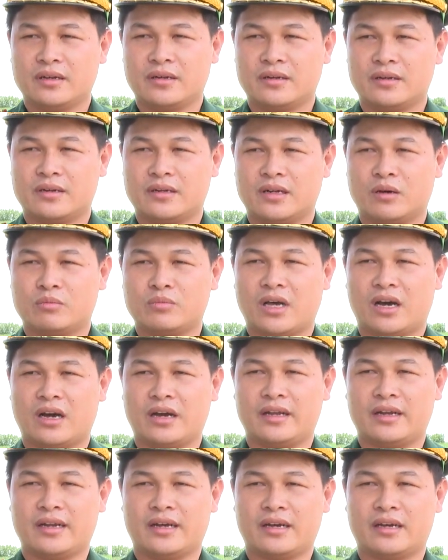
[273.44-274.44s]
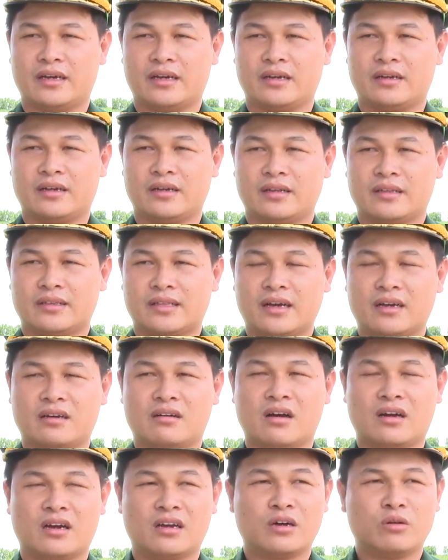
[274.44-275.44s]
uh, đồng thời là tăng
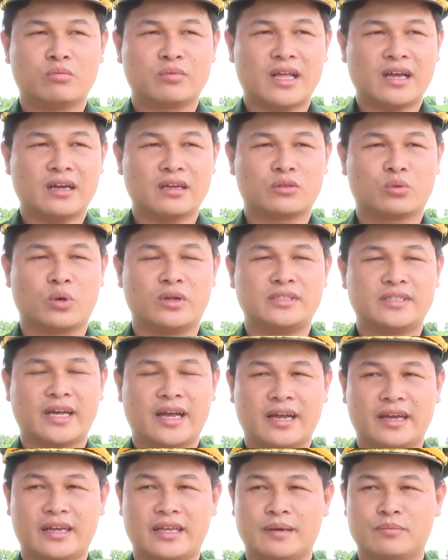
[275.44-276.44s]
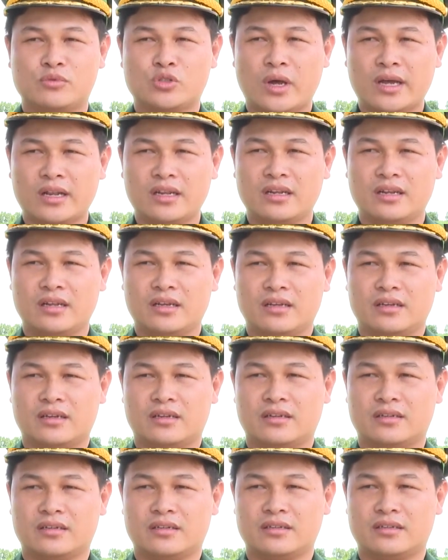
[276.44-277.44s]
cường công tác tuần tra kiểm soát
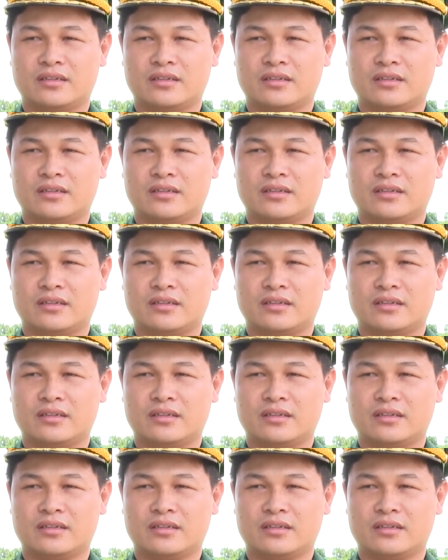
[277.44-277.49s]
uh,